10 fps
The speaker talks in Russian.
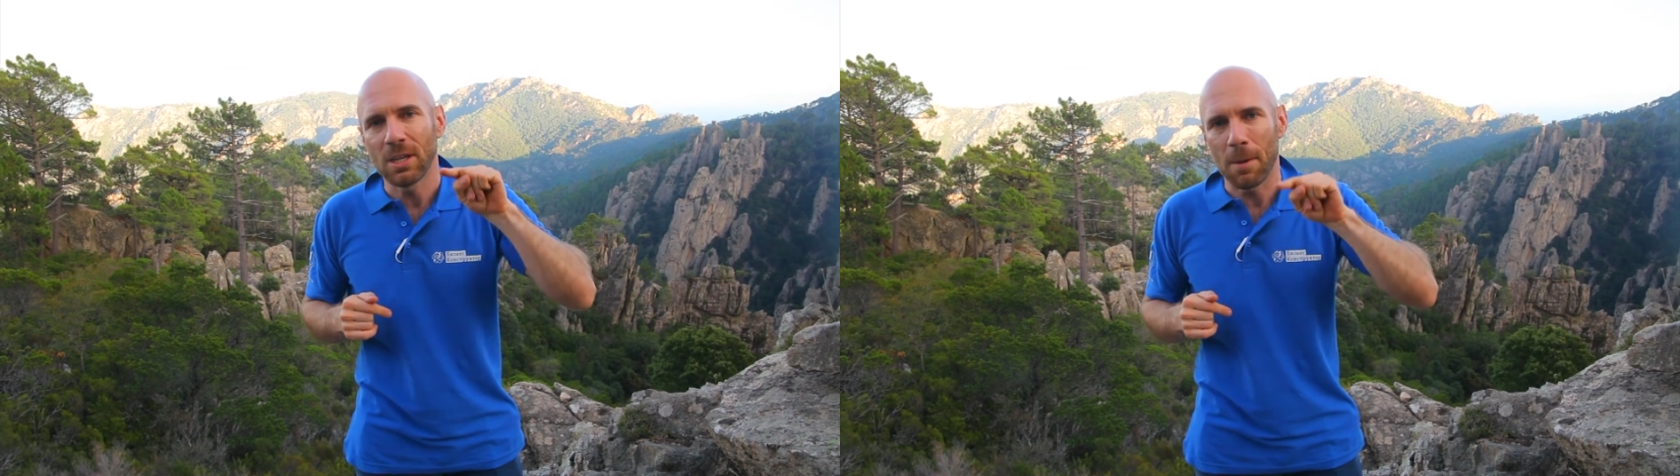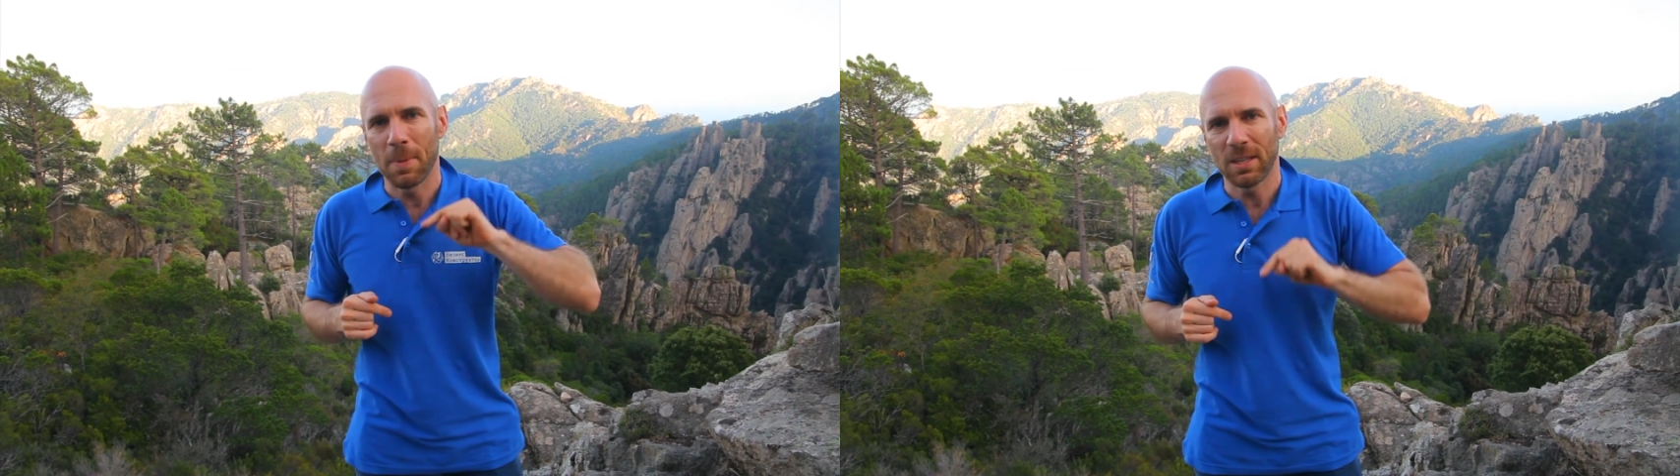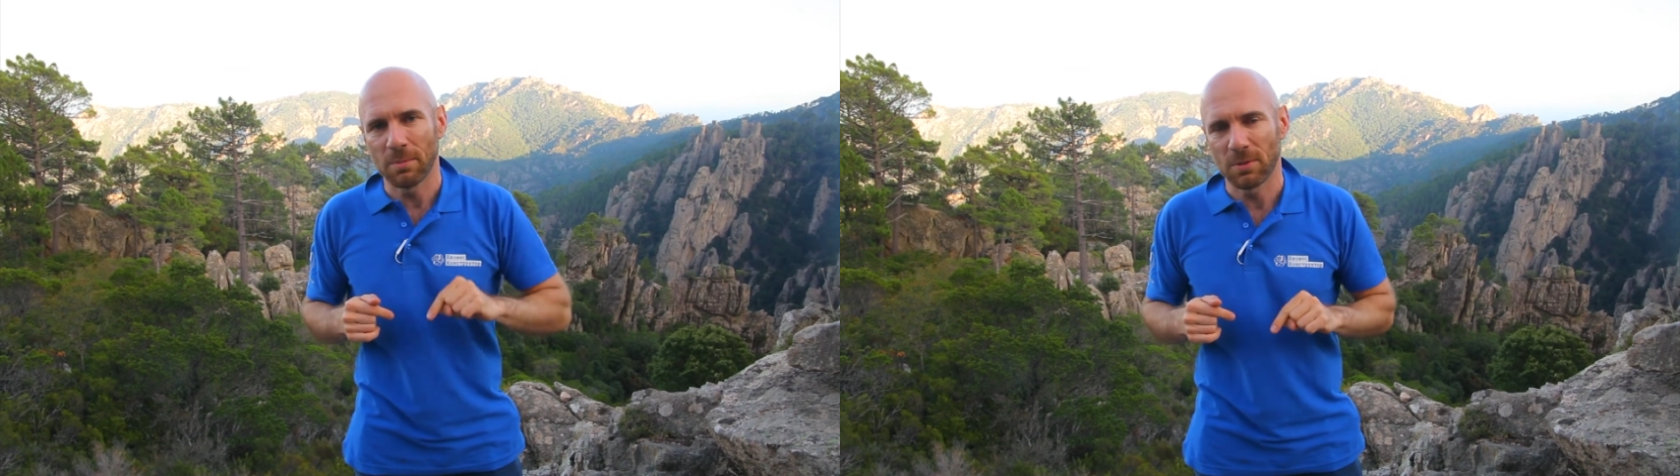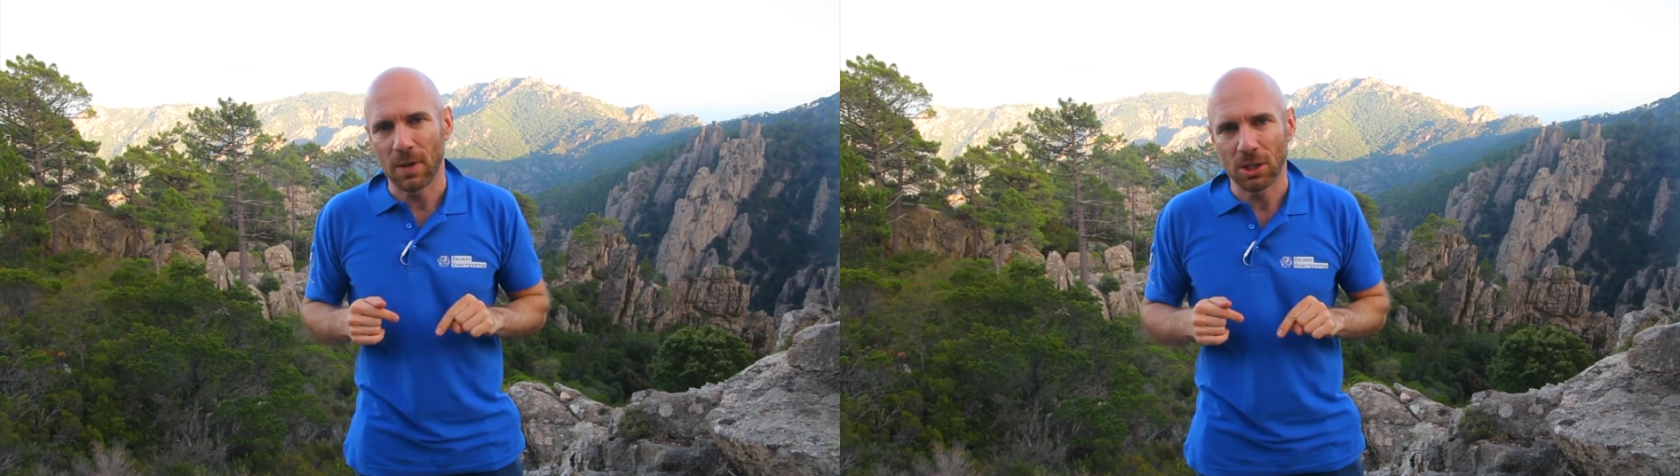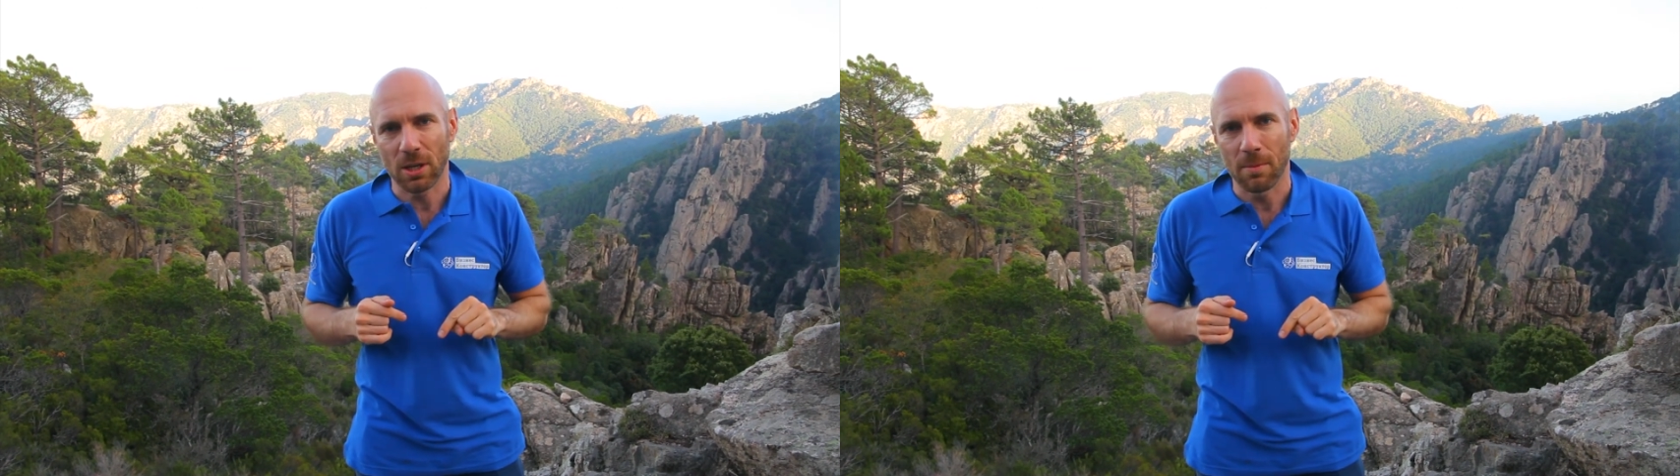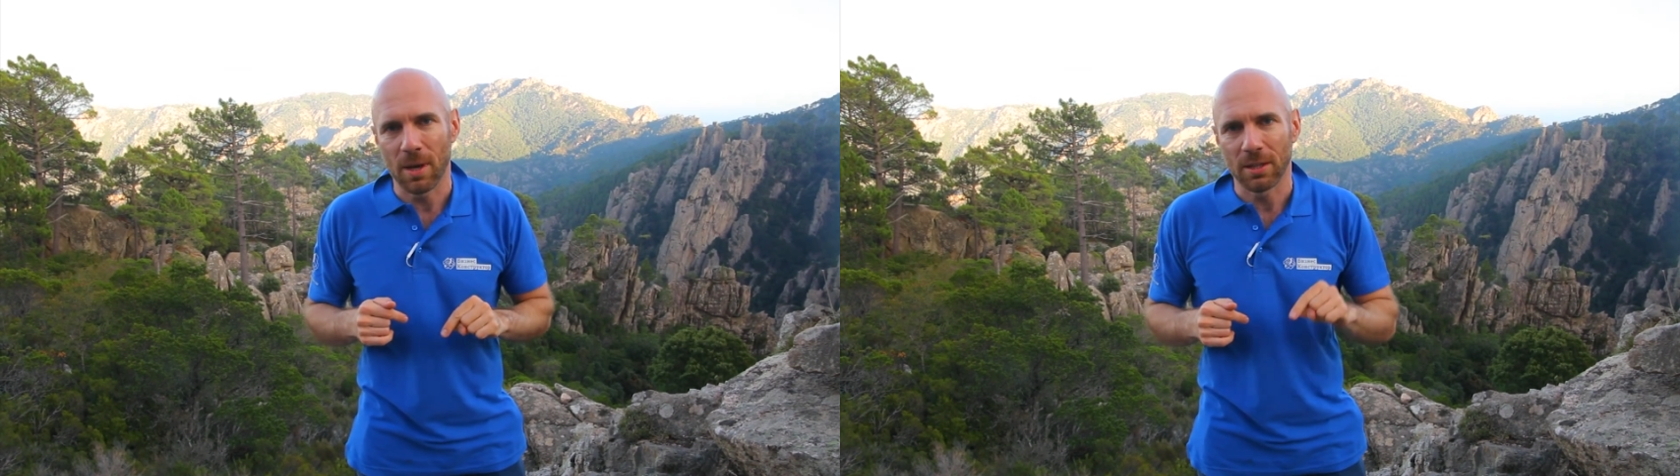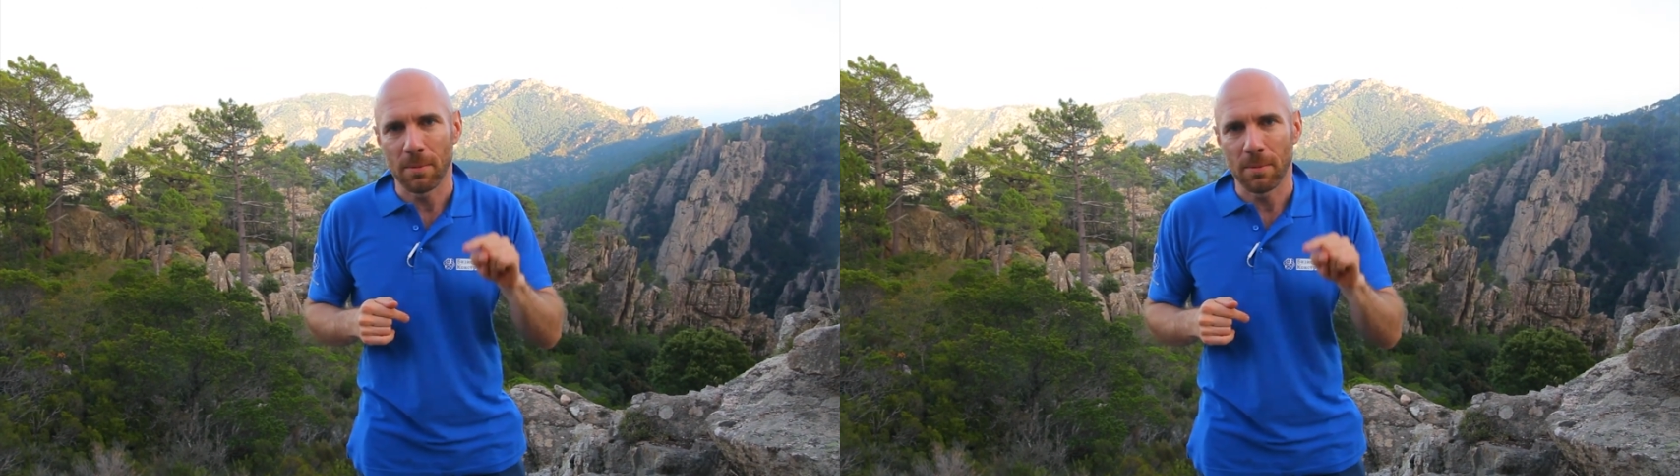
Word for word: об этом этом с вашей командой,